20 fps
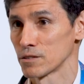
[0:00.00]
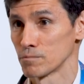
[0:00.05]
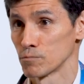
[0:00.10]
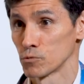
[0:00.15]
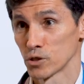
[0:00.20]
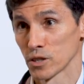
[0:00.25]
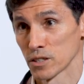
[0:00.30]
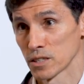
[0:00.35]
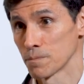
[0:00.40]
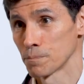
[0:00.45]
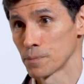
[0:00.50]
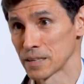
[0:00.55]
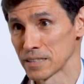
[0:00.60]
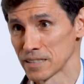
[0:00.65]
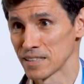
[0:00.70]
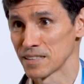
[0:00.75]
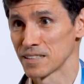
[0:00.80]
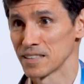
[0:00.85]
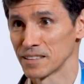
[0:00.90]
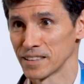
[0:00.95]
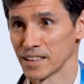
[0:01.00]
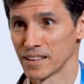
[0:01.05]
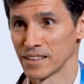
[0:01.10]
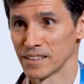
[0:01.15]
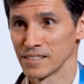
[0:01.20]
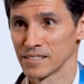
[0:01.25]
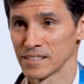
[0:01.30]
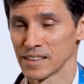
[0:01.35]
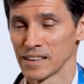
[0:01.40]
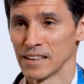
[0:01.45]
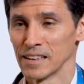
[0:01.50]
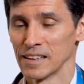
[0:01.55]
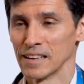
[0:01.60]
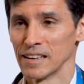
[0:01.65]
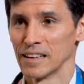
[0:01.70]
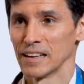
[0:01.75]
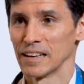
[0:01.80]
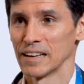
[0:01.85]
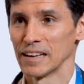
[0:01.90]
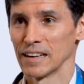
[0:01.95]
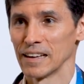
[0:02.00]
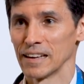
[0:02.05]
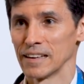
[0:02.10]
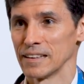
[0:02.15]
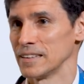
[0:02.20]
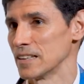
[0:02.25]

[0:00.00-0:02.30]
que muchas empresas sí tienen. Eh,